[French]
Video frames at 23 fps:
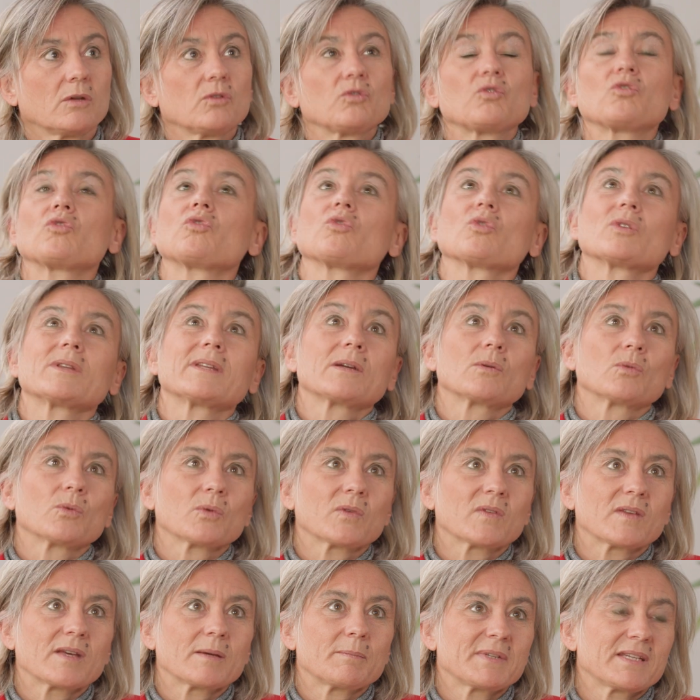sur des
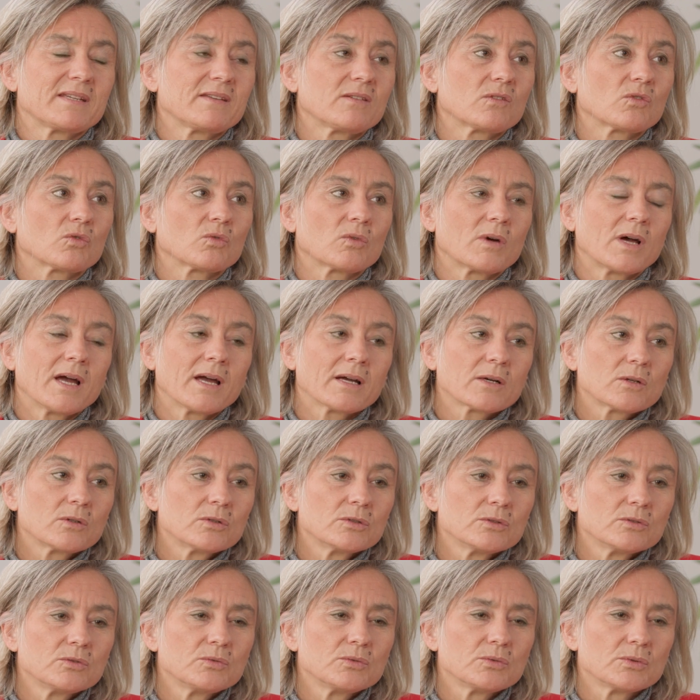concepts qui sont
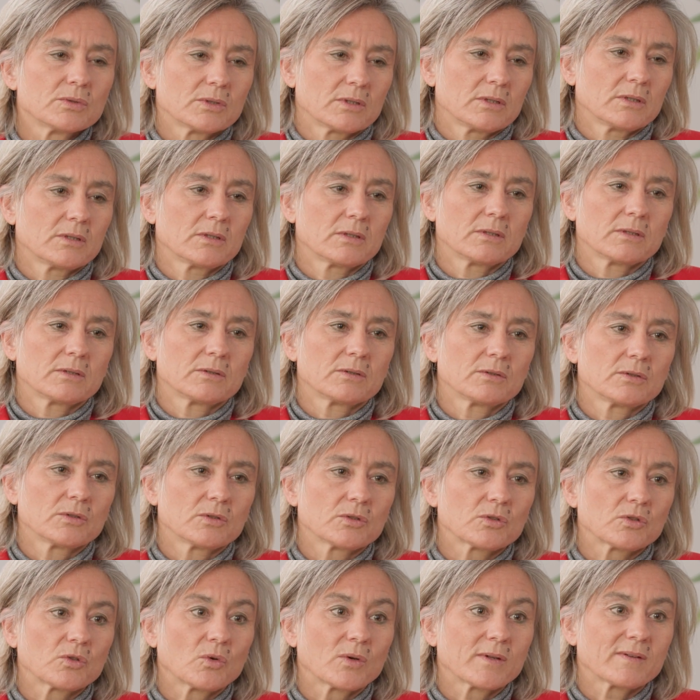inconnus de
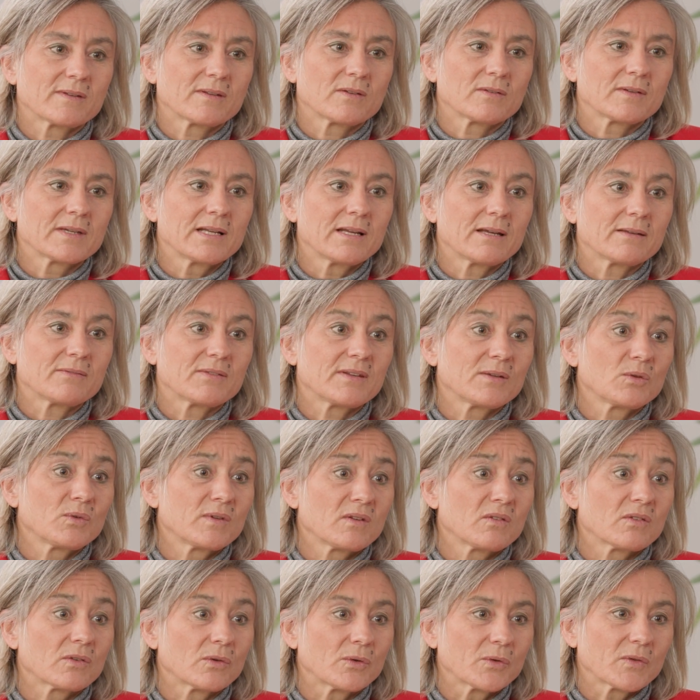notre droit civil, la
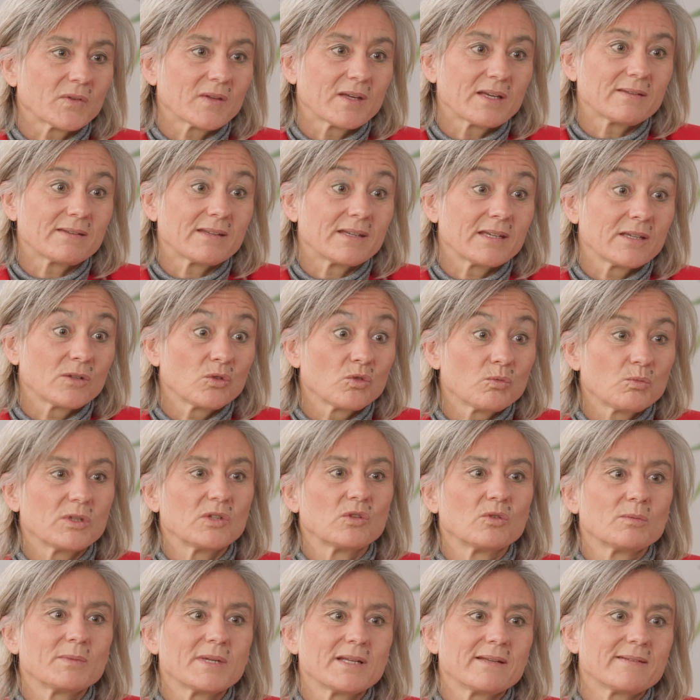fiducie française est depuis
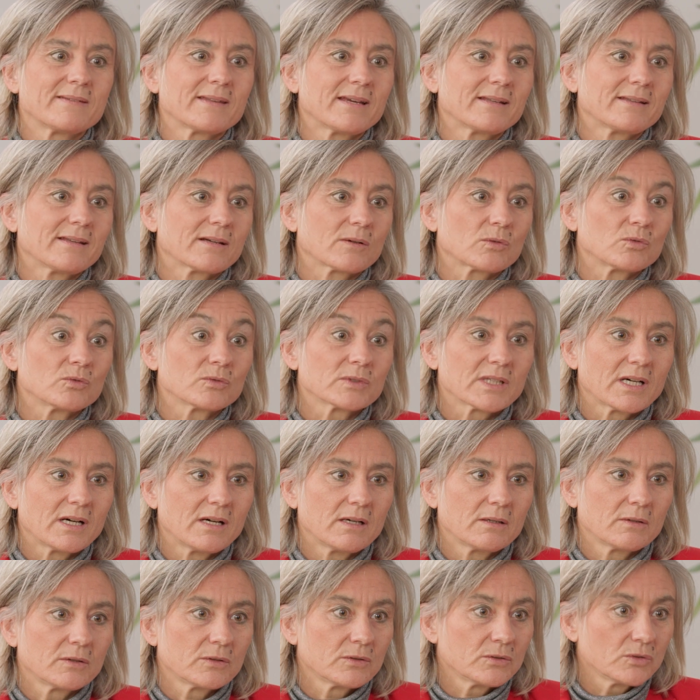2007 un
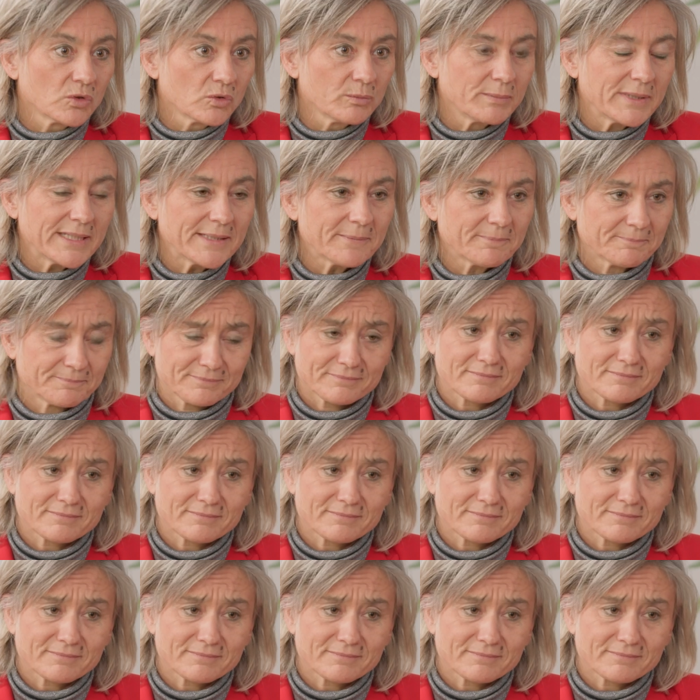contrat nommé